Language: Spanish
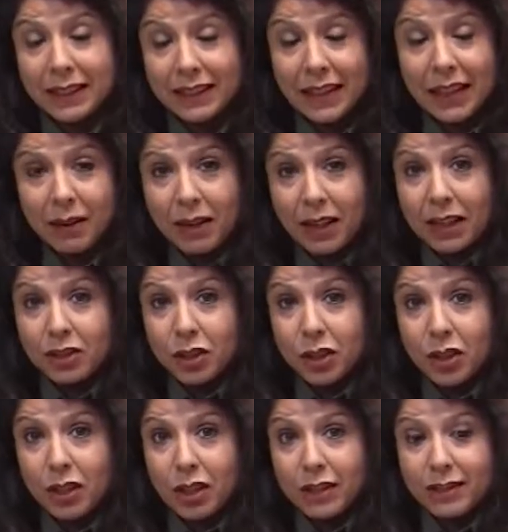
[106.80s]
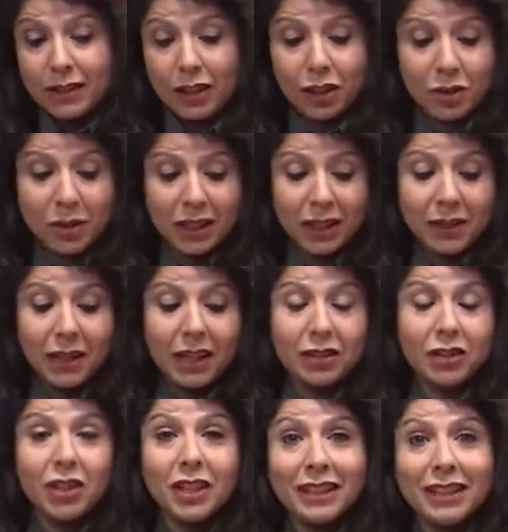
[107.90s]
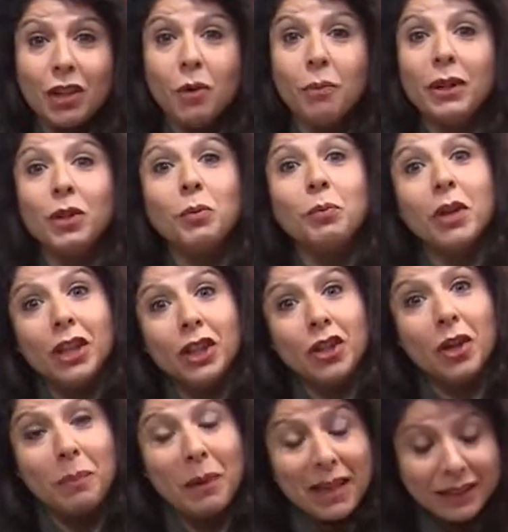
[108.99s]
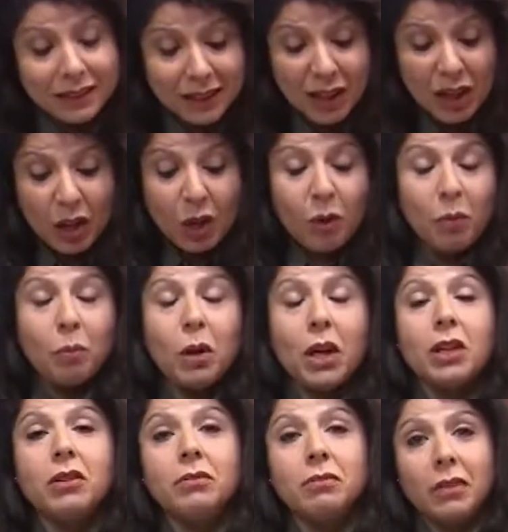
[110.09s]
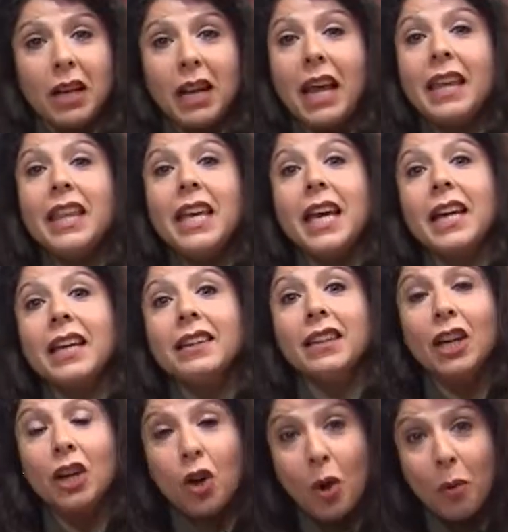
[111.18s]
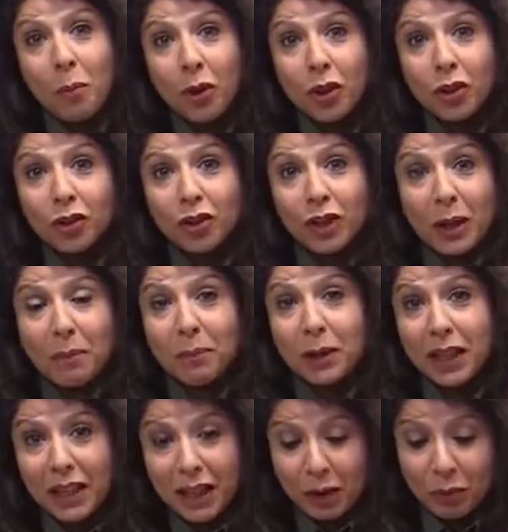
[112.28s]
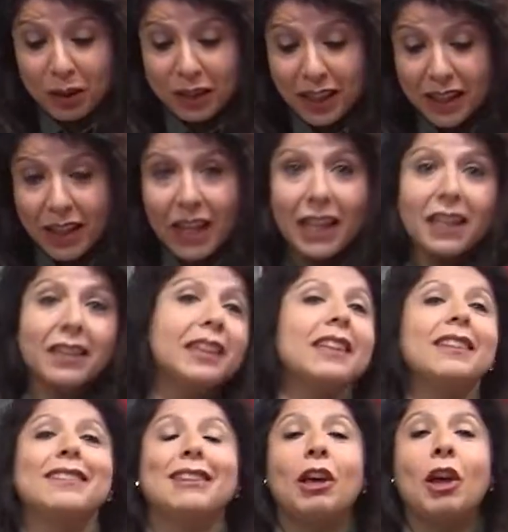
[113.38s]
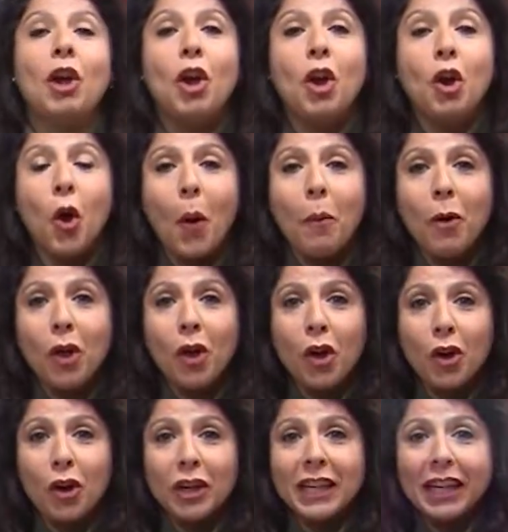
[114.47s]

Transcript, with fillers: si estás de vacaciones, te lo llevaste de vacaciones y comiste un poquito de más, bueno, la idea es que estés cómodo siempre, la, nuestra idea es que estés cómodo,